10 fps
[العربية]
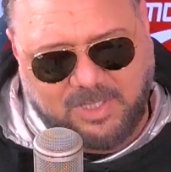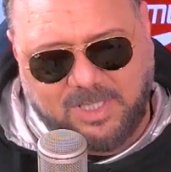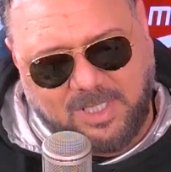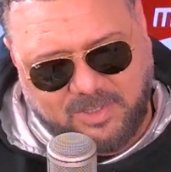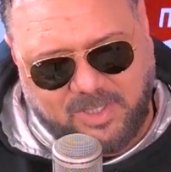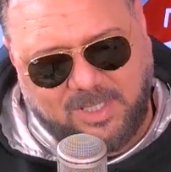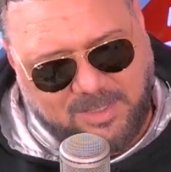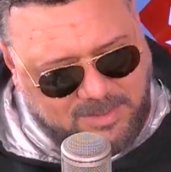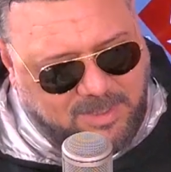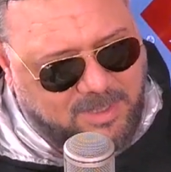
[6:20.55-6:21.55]
نخرج اغاني
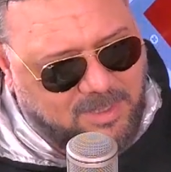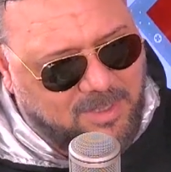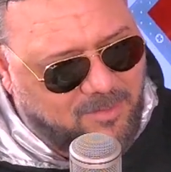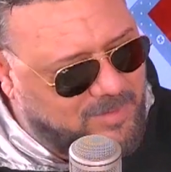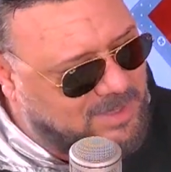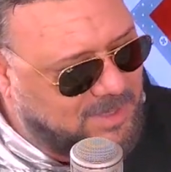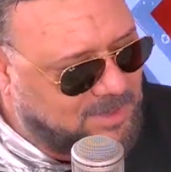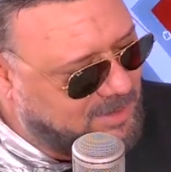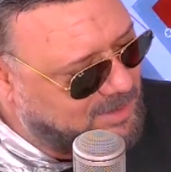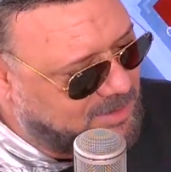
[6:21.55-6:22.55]
نتاعي
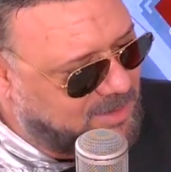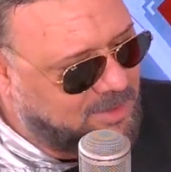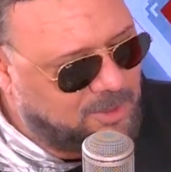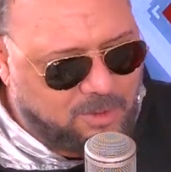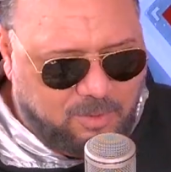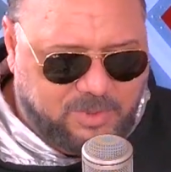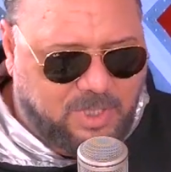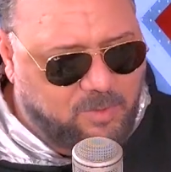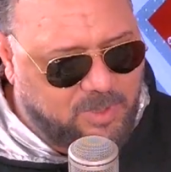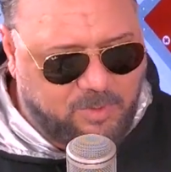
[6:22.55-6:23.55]
فزانياتنا
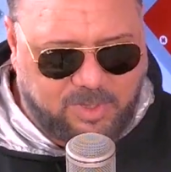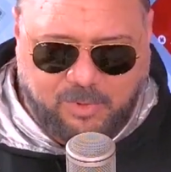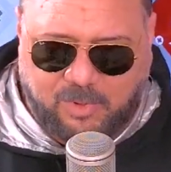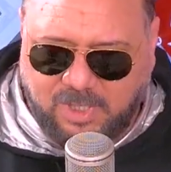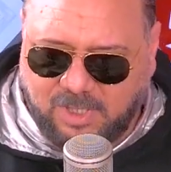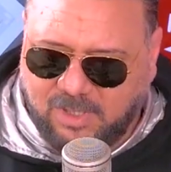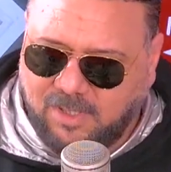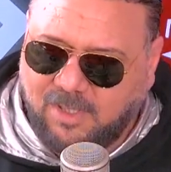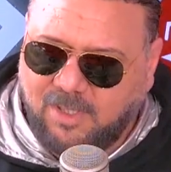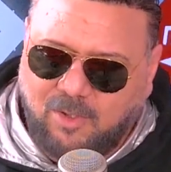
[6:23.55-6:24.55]
وجو نور بوخنا
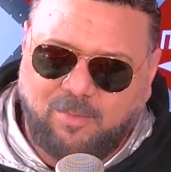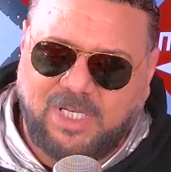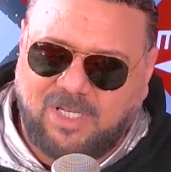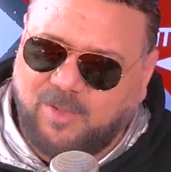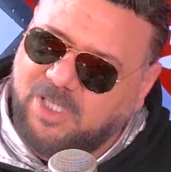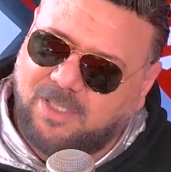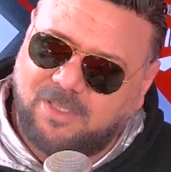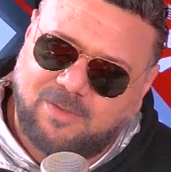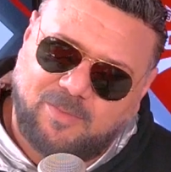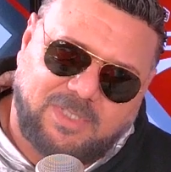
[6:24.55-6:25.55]
وبالله مره
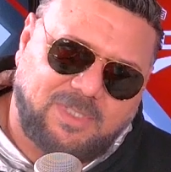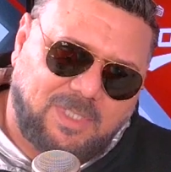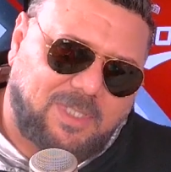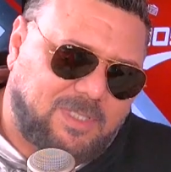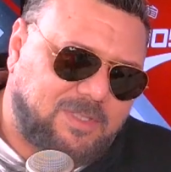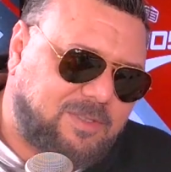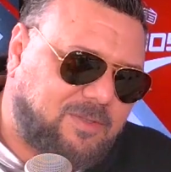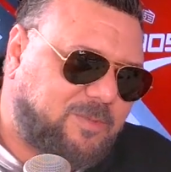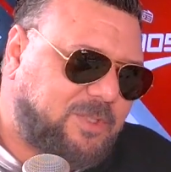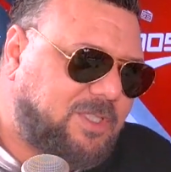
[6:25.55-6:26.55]
مازال كي خرجت
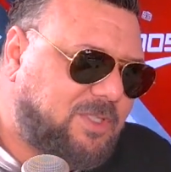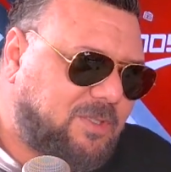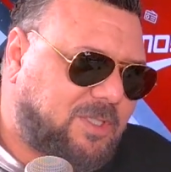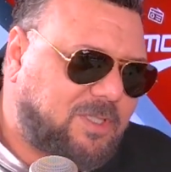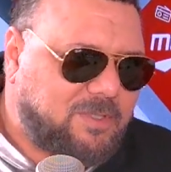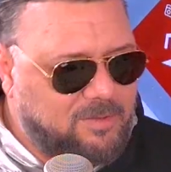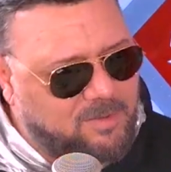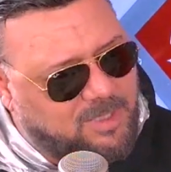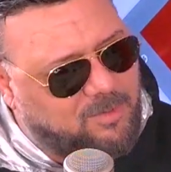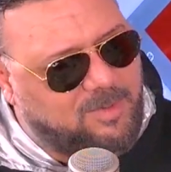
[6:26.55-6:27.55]
تحبوا دنيا اخرى
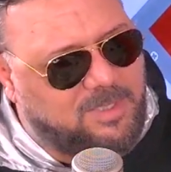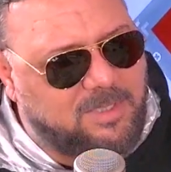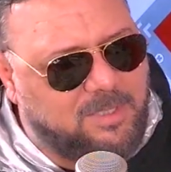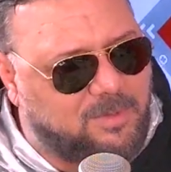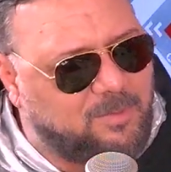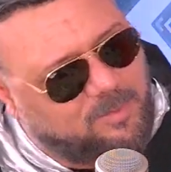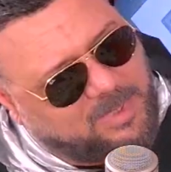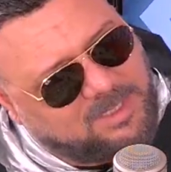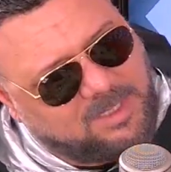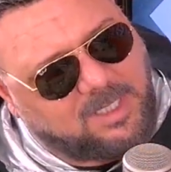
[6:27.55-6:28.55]
وتوا الناس اليوم
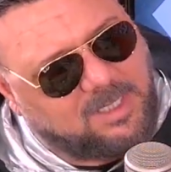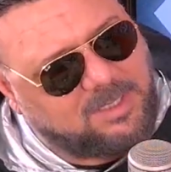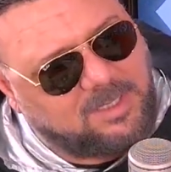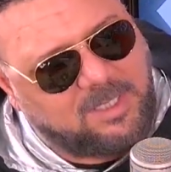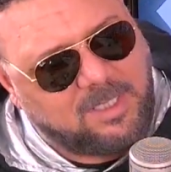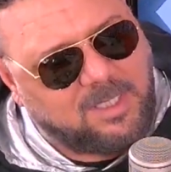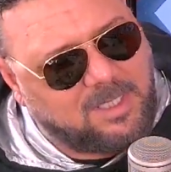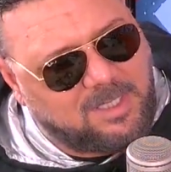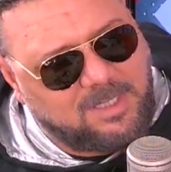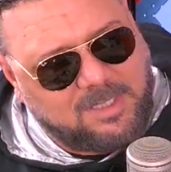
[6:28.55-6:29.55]
وبعديك عندي
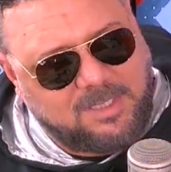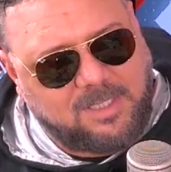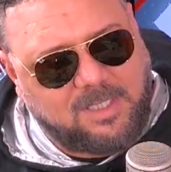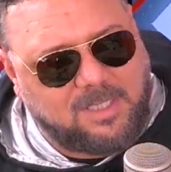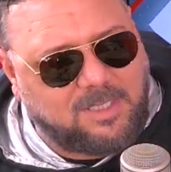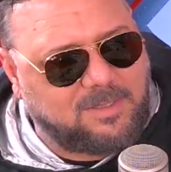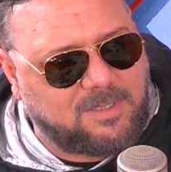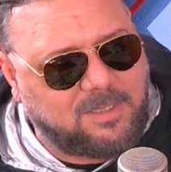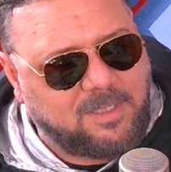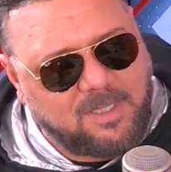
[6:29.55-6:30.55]
راني عندي
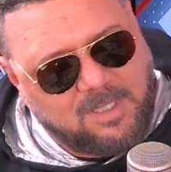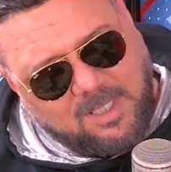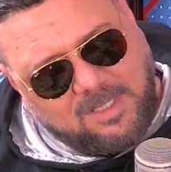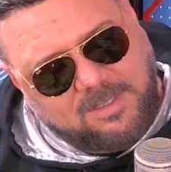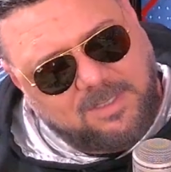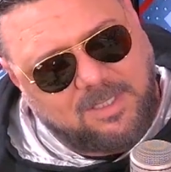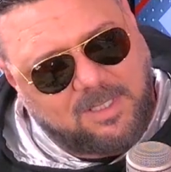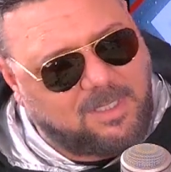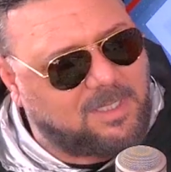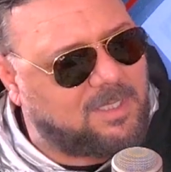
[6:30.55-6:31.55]
عندي عندي
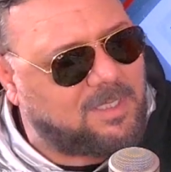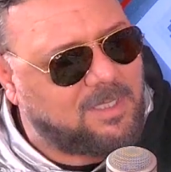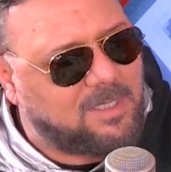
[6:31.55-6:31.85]
آه،